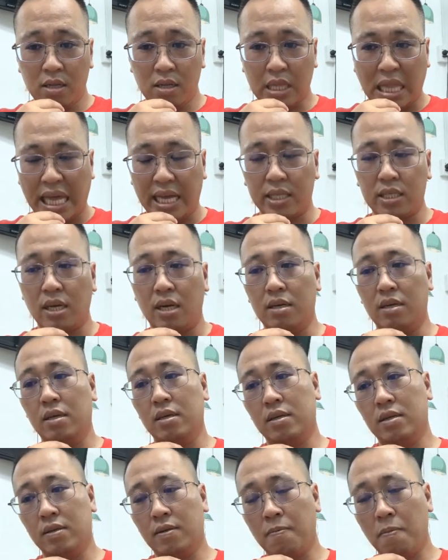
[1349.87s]
thiệt sự
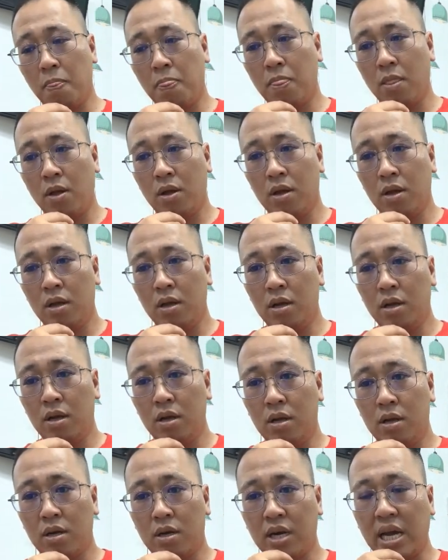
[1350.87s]

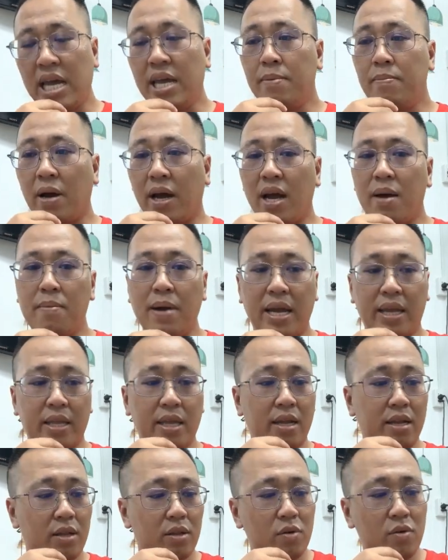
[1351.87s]
khi mà các bạn
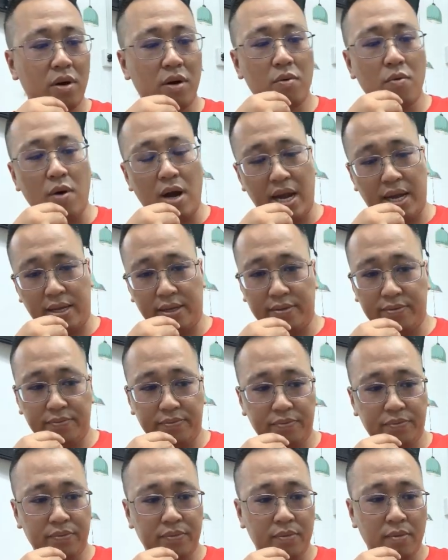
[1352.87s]
nhìn tôi ở ngoài
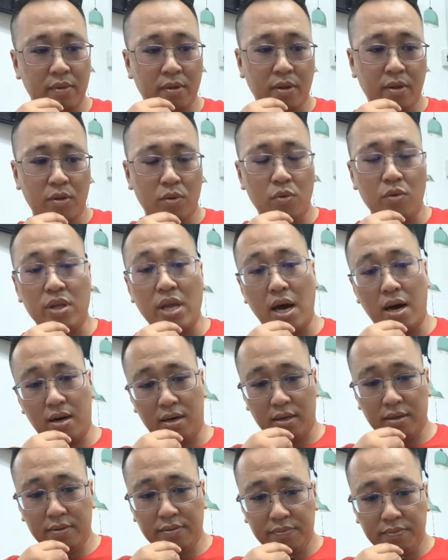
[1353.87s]
tôi
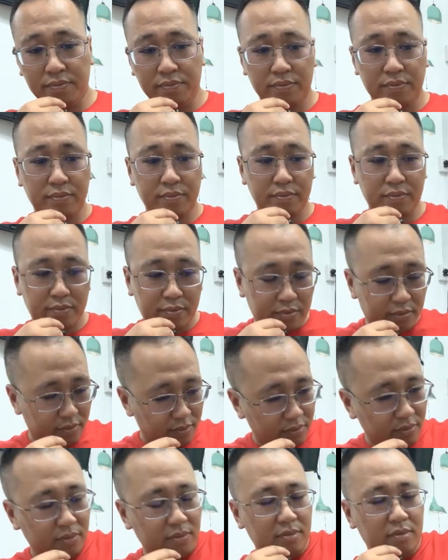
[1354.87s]
giỡn
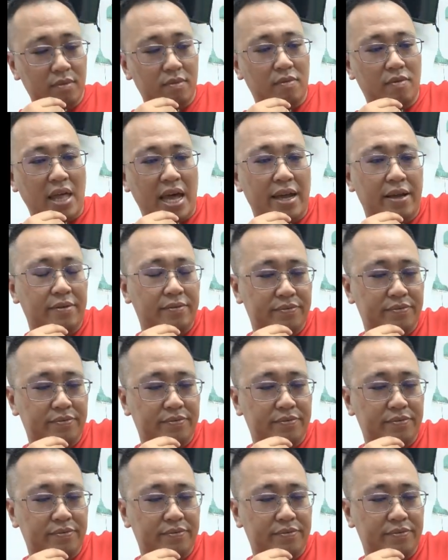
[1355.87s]
đây